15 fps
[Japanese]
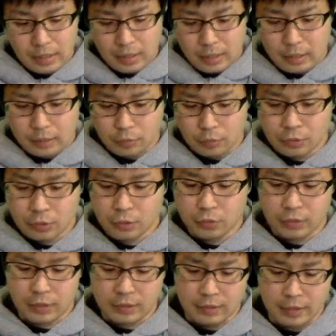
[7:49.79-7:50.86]
えー、そうすると
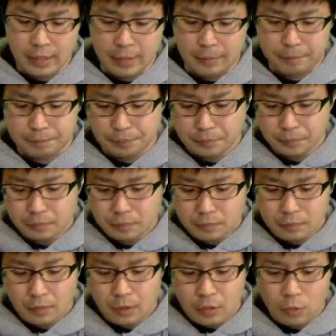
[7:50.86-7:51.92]
ですね、
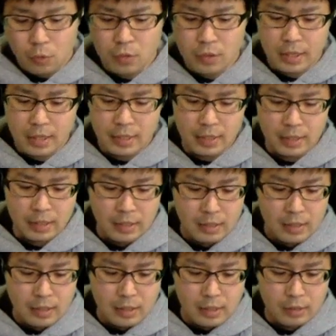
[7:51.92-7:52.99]
今回、
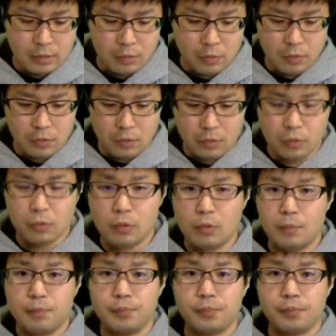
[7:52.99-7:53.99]
えっ、ー、と、この、